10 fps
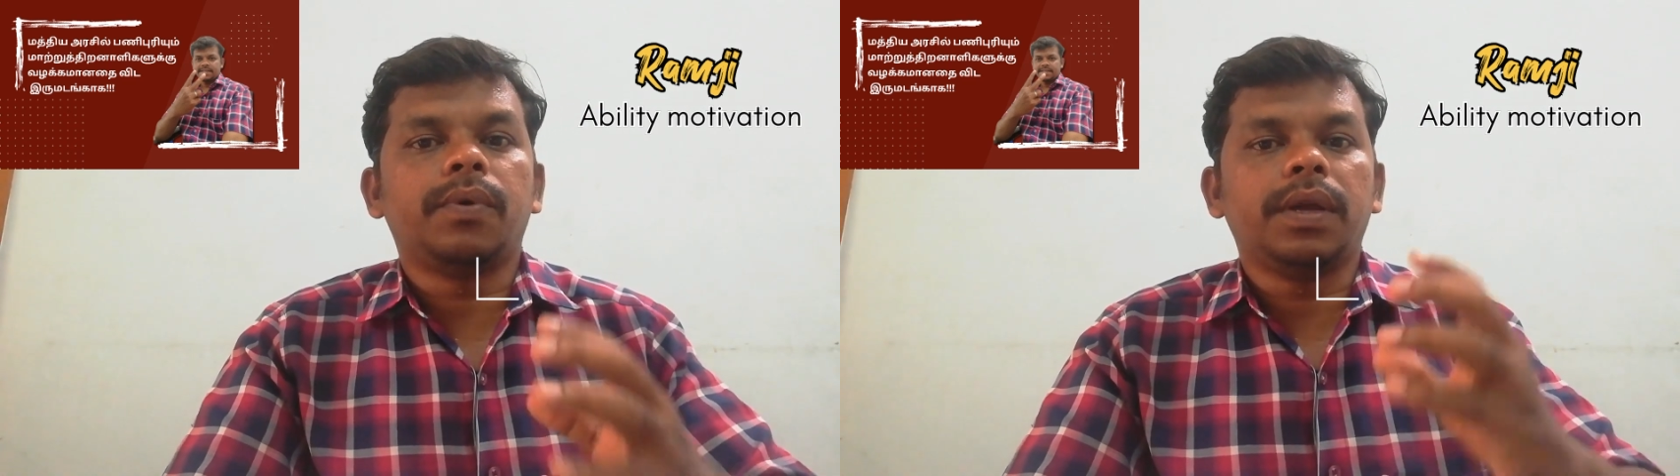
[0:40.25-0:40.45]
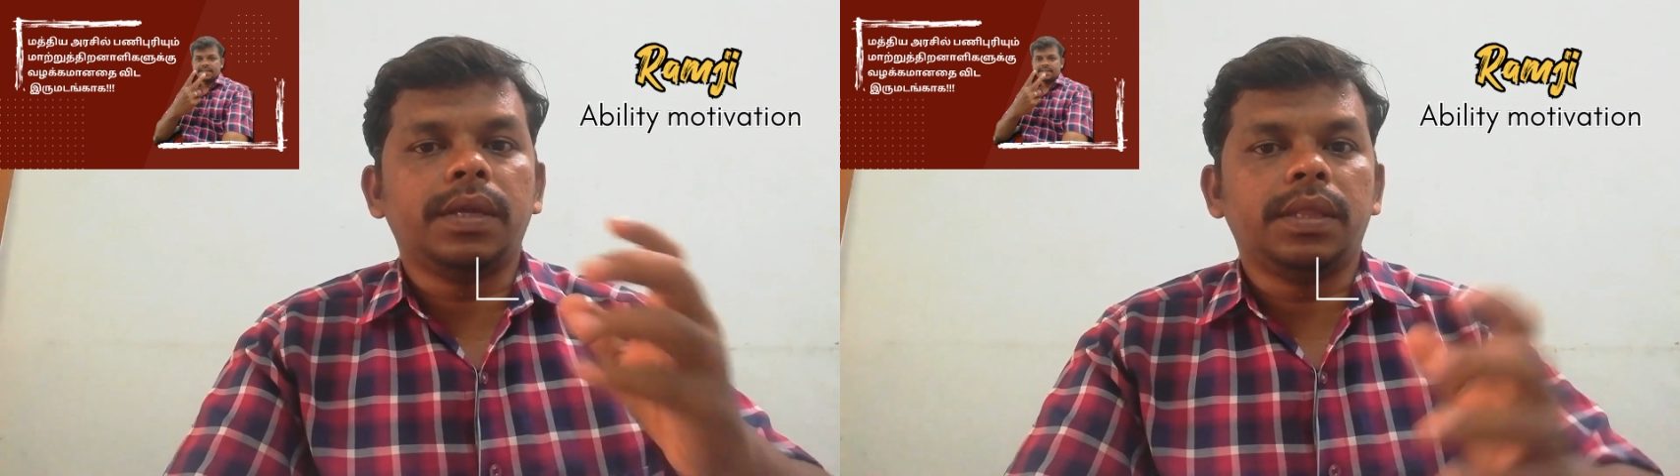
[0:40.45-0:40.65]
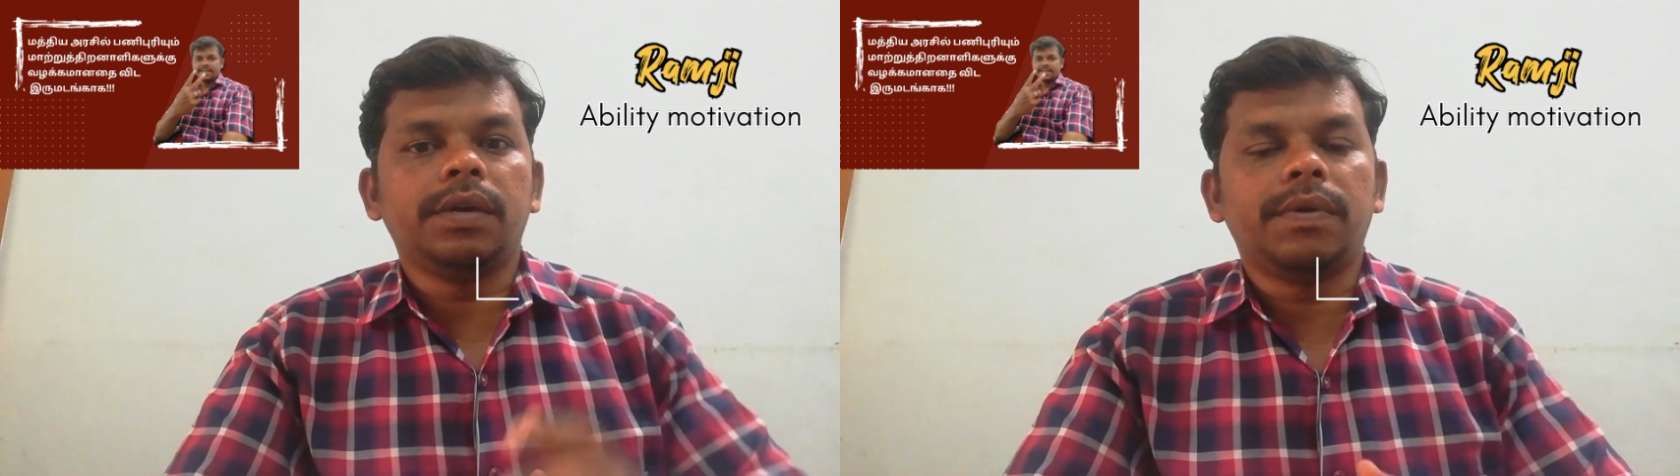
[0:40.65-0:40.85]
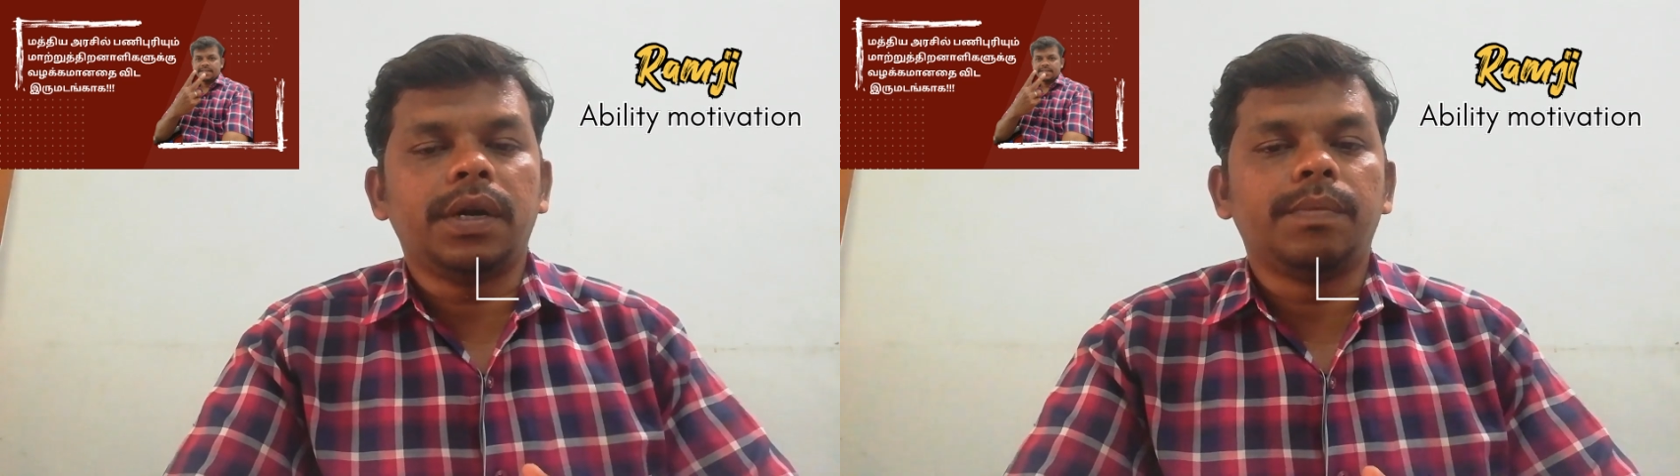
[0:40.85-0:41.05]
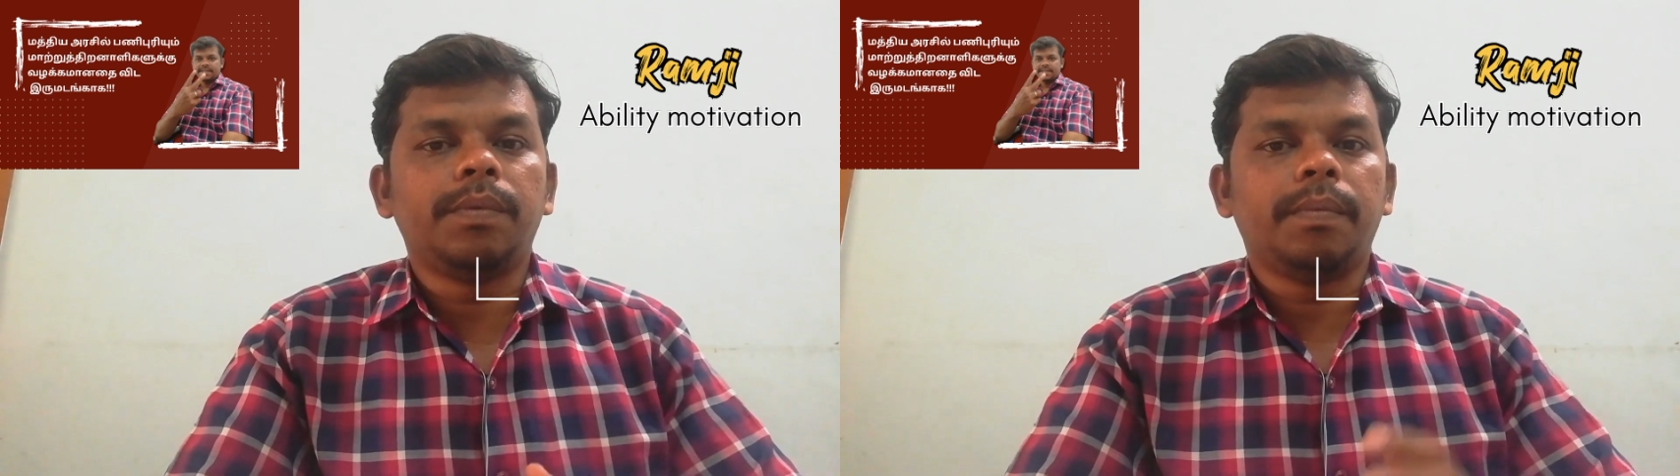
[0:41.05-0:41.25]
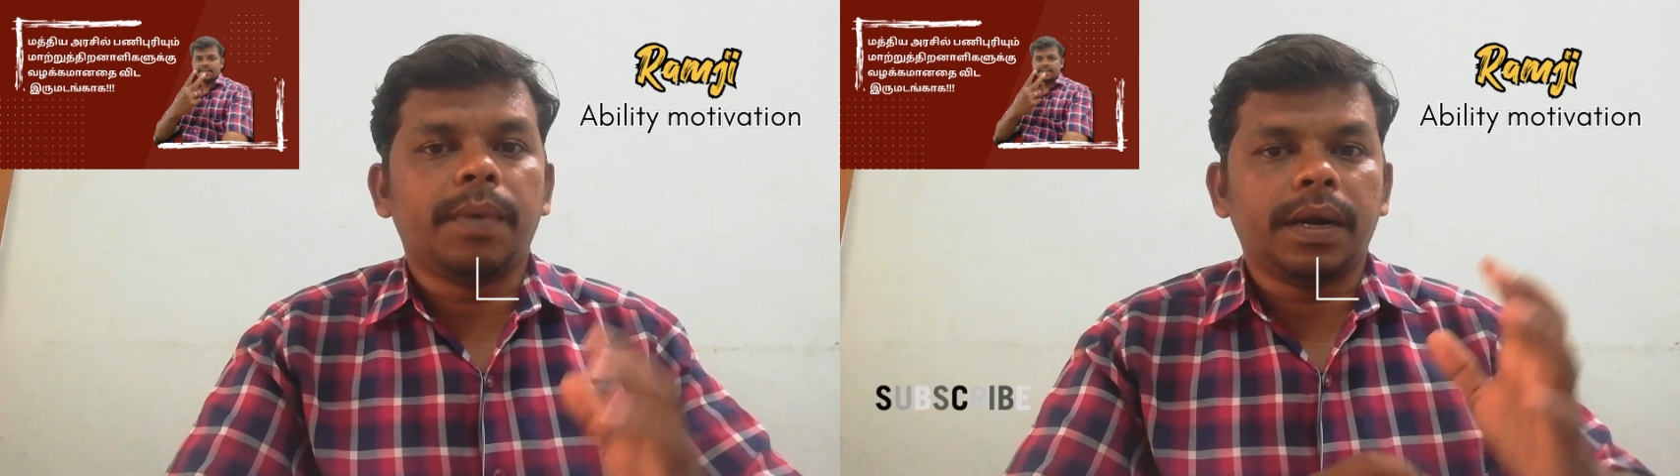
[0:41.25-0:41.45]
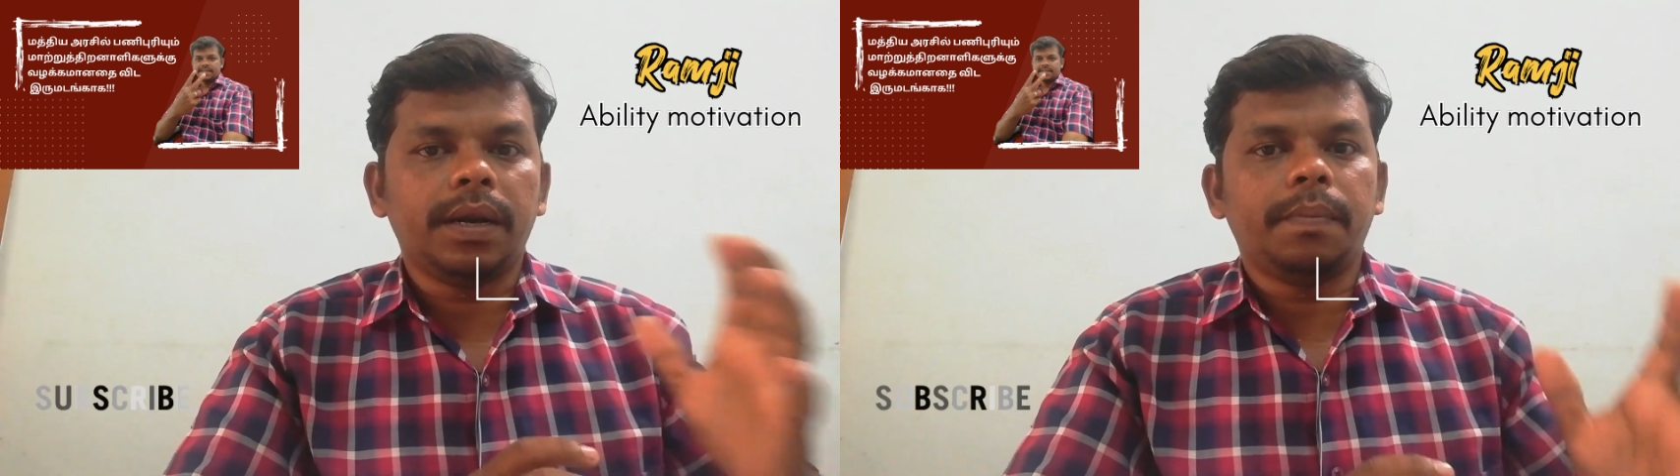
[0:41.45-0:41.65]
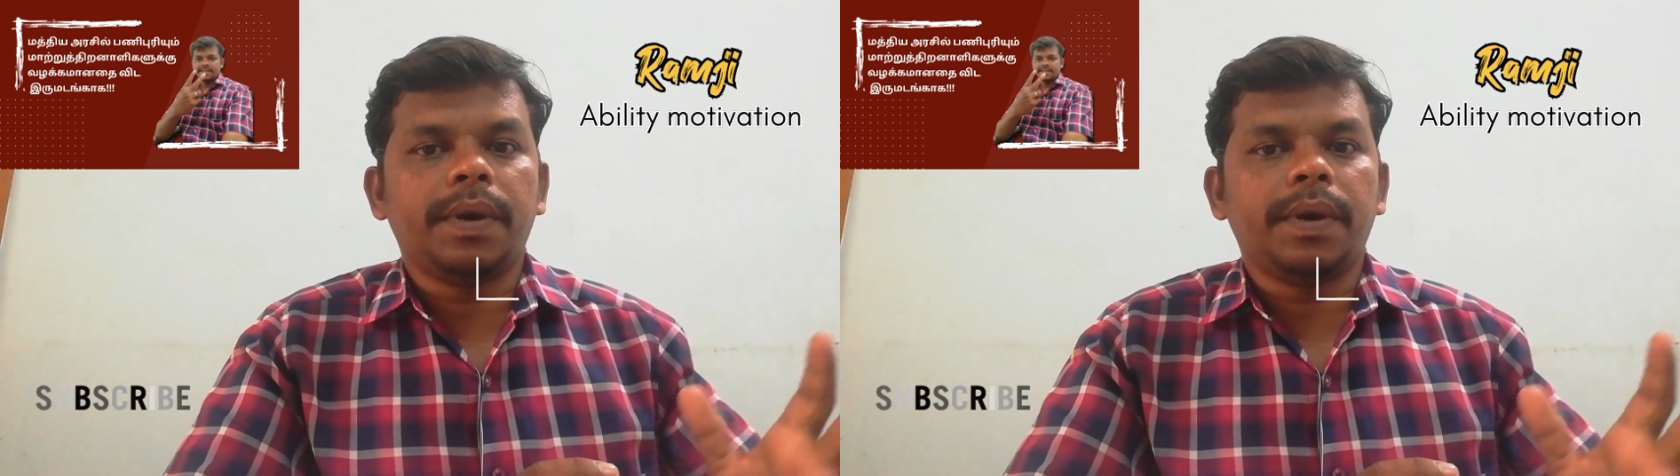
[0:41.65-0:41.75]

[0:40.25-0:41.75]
போல் இந்த வருடமும் மற்ற